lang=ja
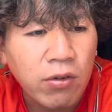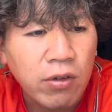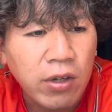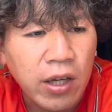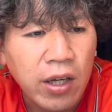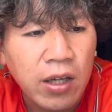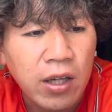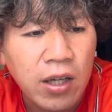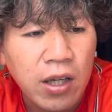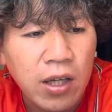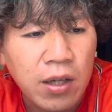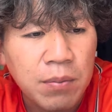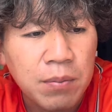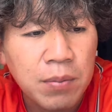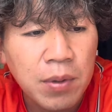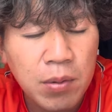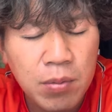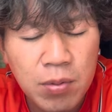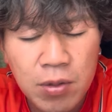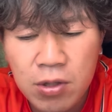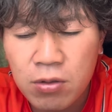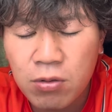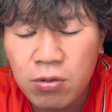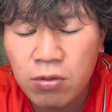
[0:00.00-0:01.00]
をね、えー、
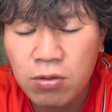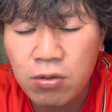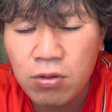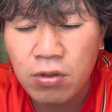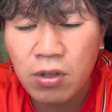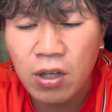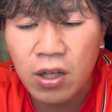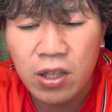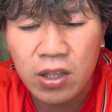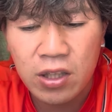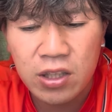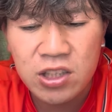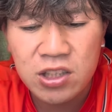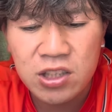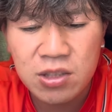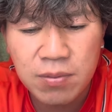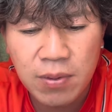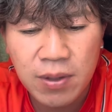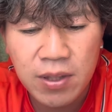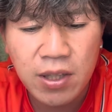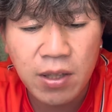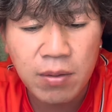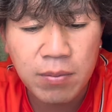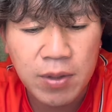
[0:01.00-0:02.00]
ビビることがね、一
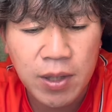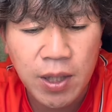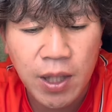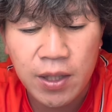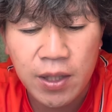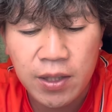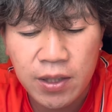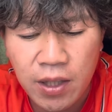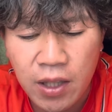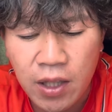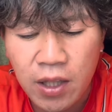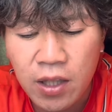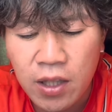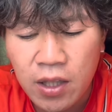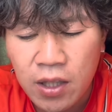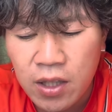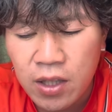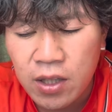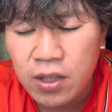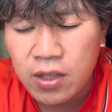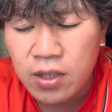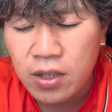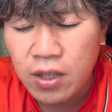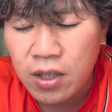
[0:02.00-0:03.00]
番ダメなんで、
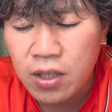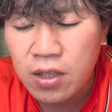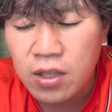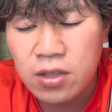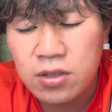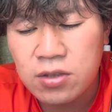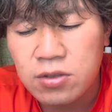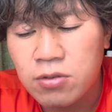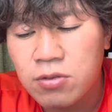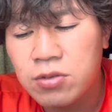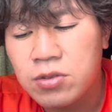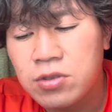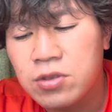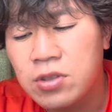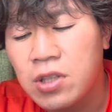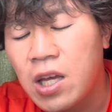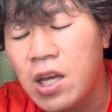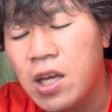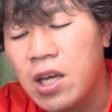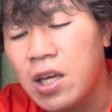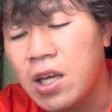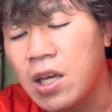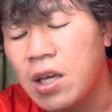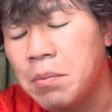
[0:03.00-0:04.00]
なんかそういう
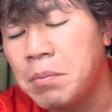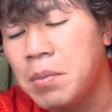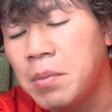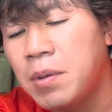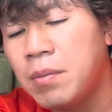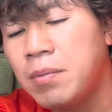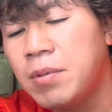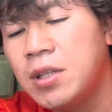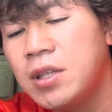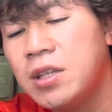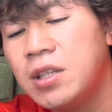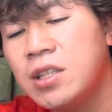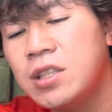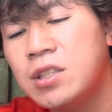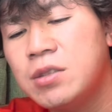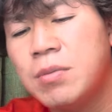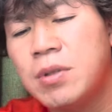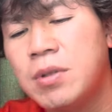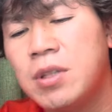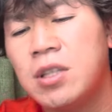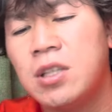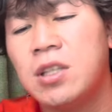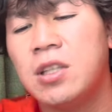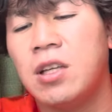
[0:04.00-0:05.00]
ね、えー、ビビってし
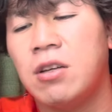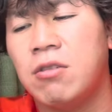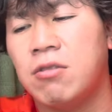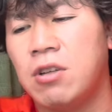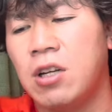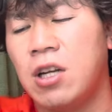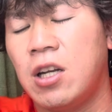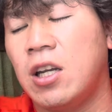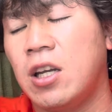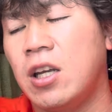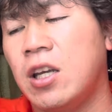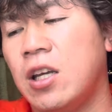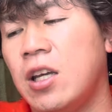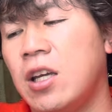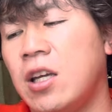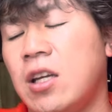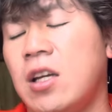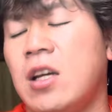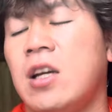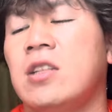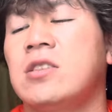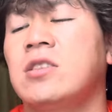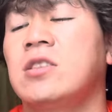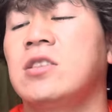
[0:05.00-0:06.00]
まってたようなね、えー、
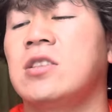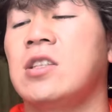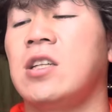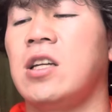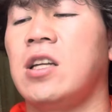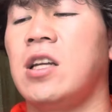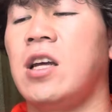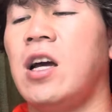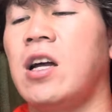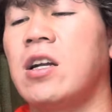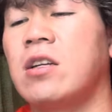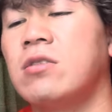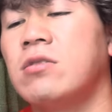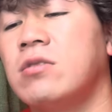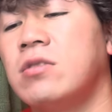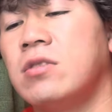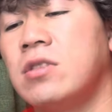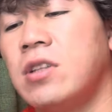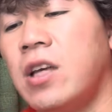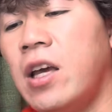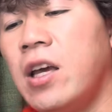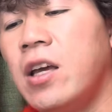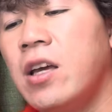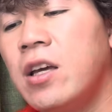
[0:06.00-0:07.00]
感じがね、あるん
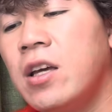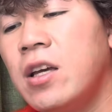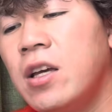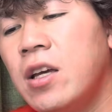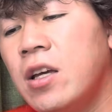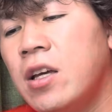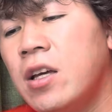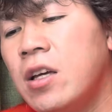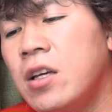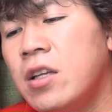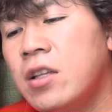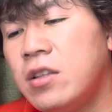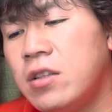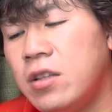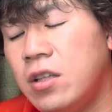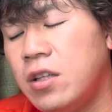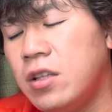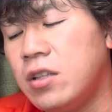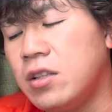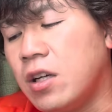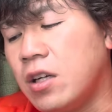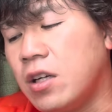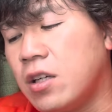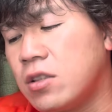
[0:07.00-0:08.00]
で、
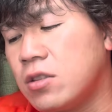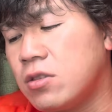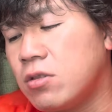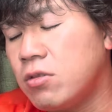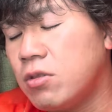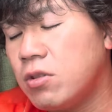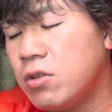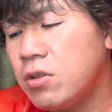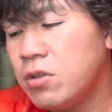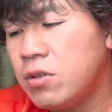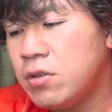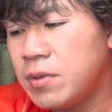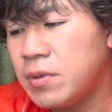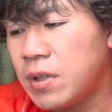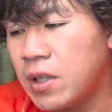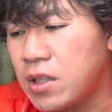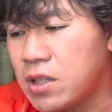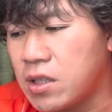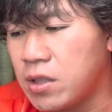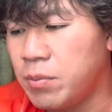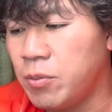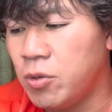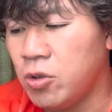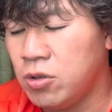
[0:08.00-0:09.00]
ね、だからそれをなん
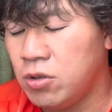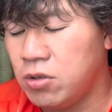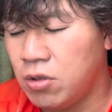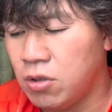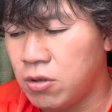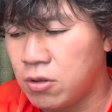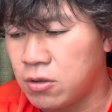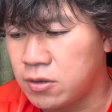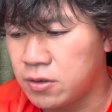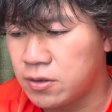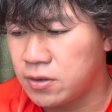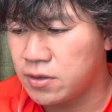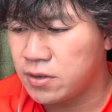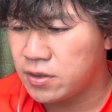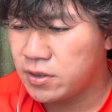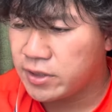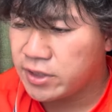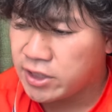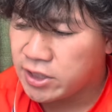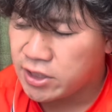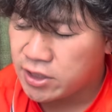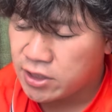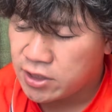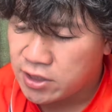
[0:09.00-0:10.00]
かもっと
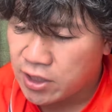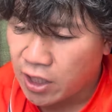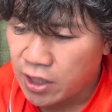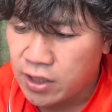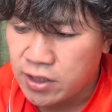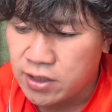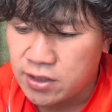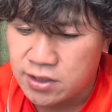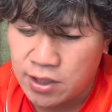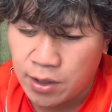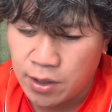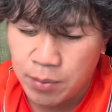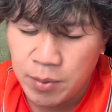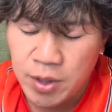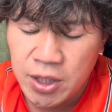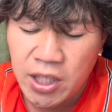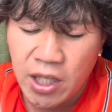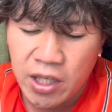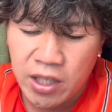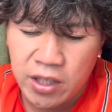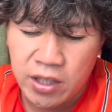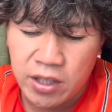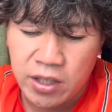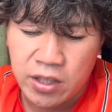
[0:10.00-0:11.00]
しっかり攻め
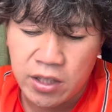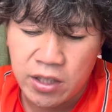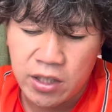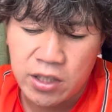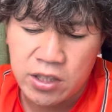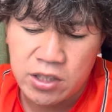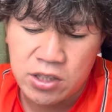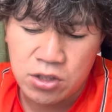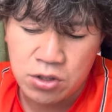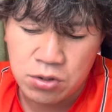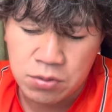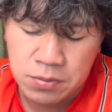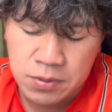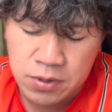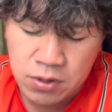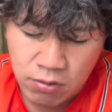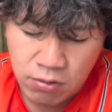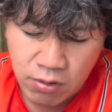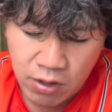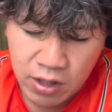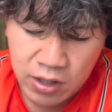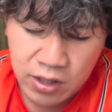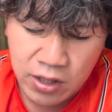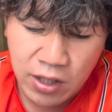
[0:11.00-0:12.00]
たね、えー、守備を
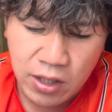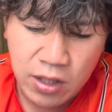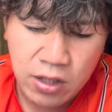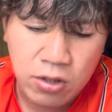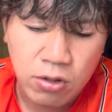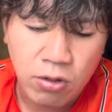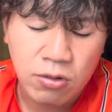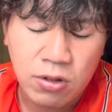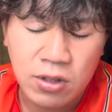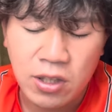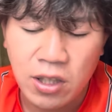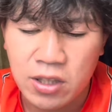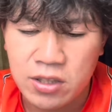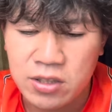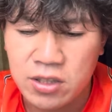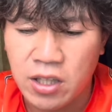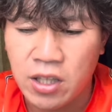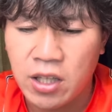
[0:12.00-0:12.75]
ね、できとったらね、